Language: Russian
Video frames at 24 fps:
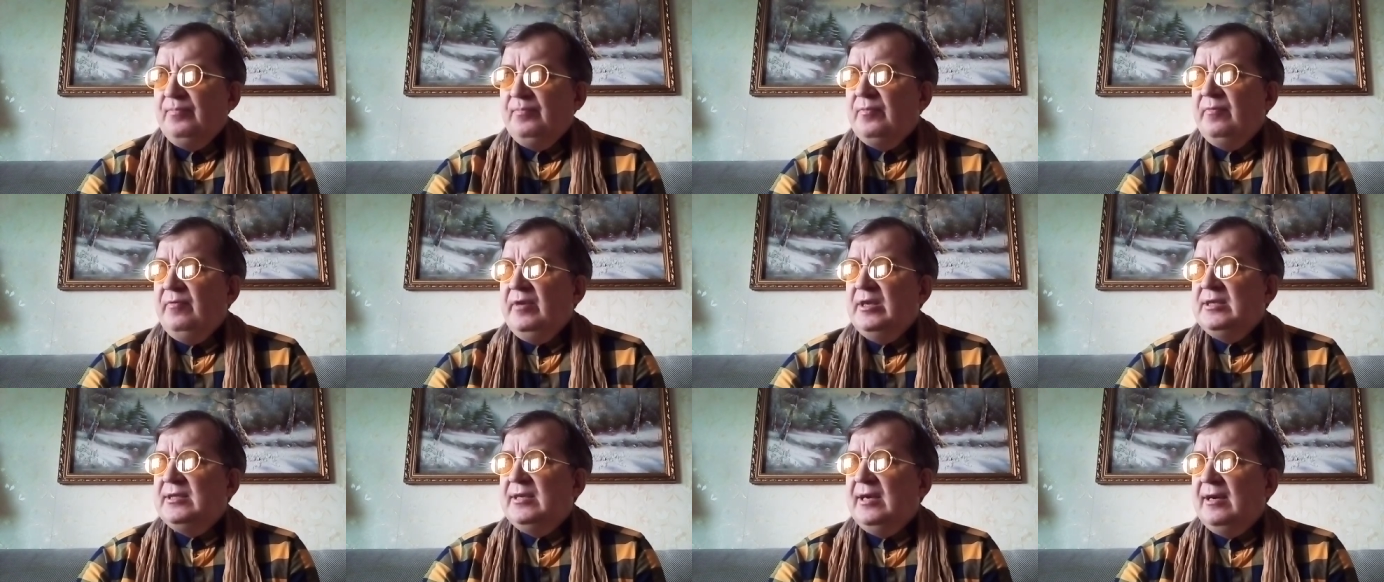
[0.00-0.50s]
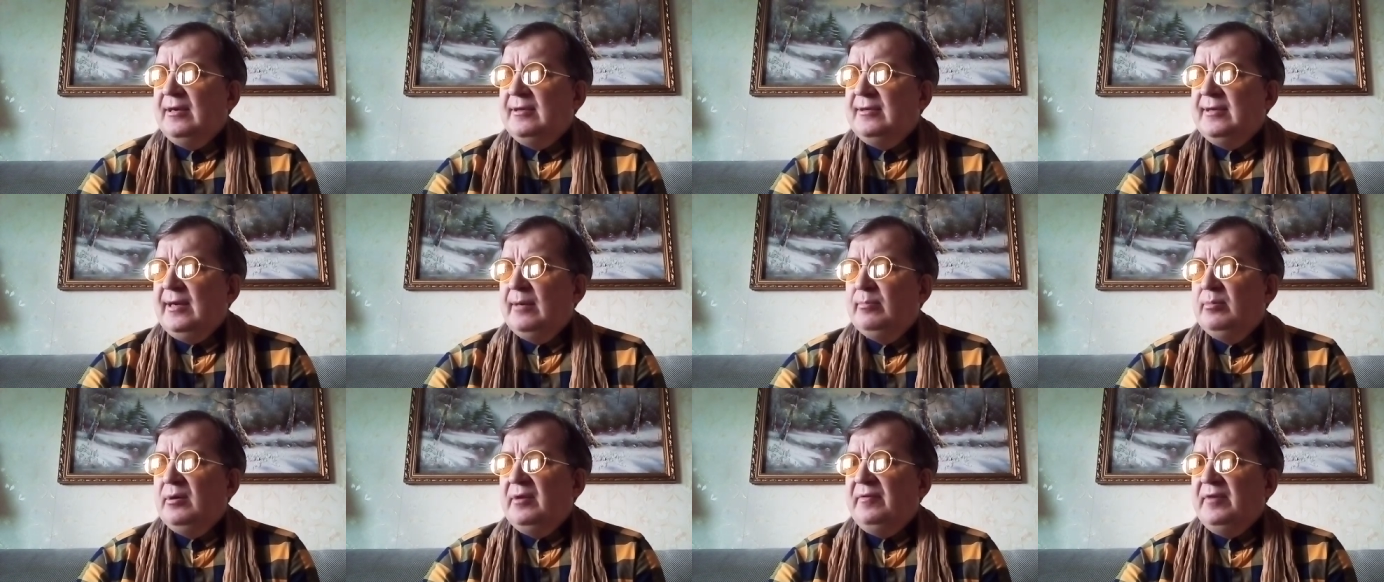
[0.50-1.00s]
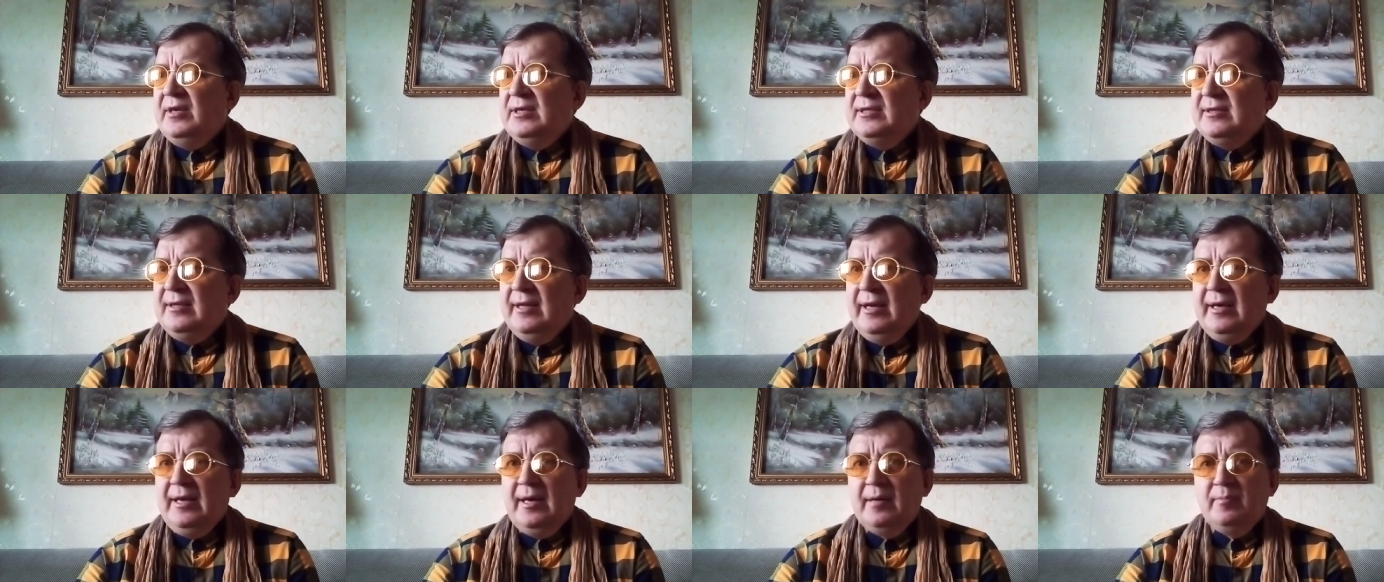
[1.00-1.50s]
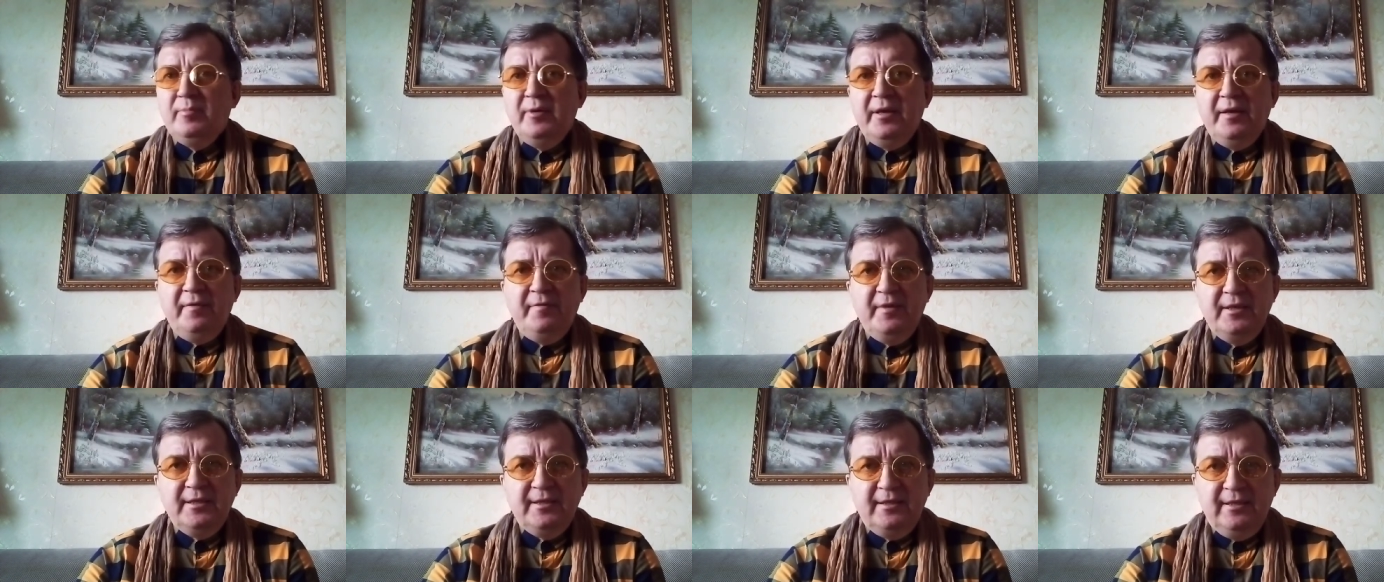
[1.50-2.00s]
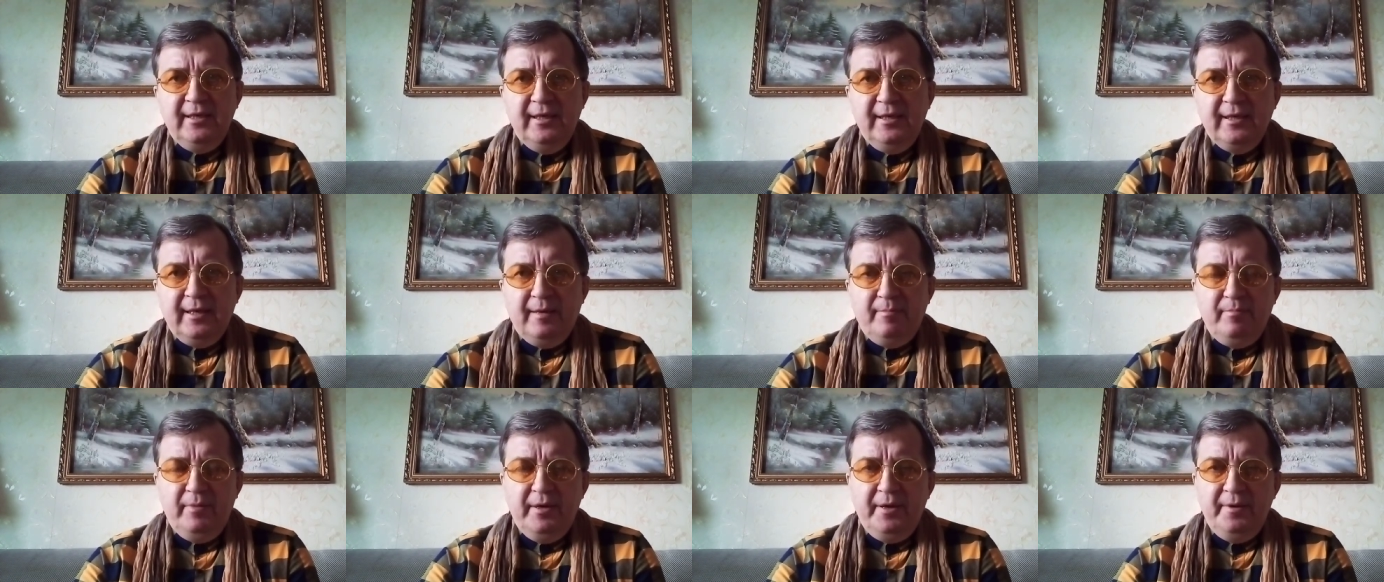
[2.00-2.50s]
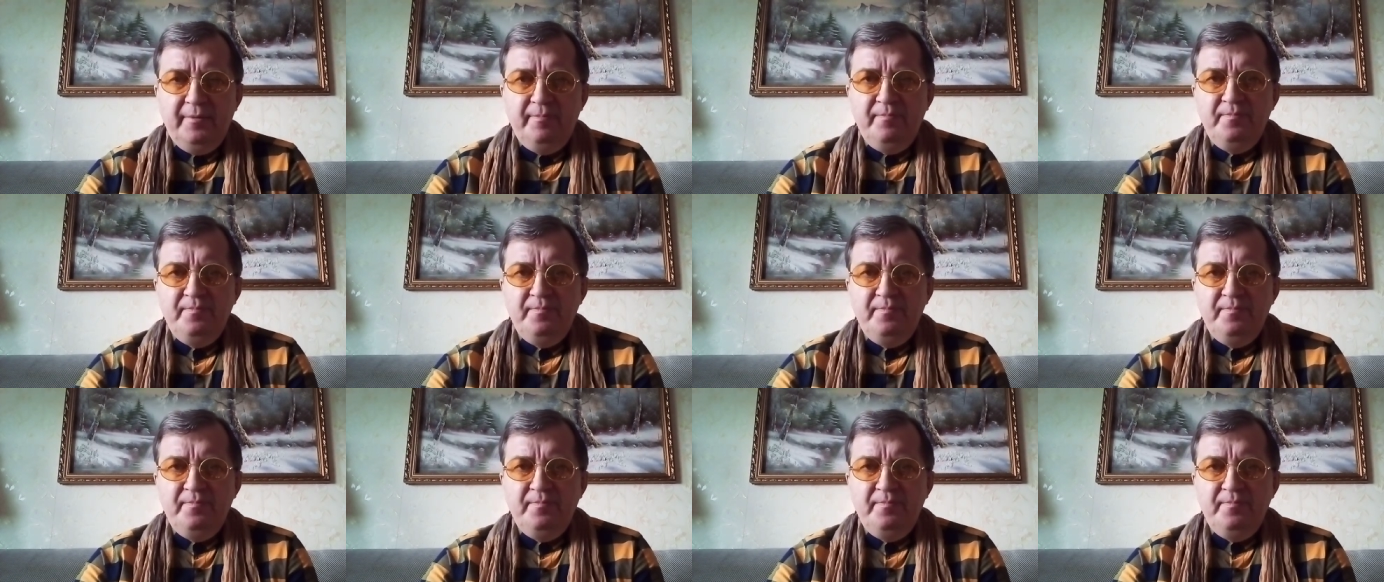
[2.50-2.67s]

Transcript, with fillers: Весь октябрь, весь ноябрь и весь декабрь.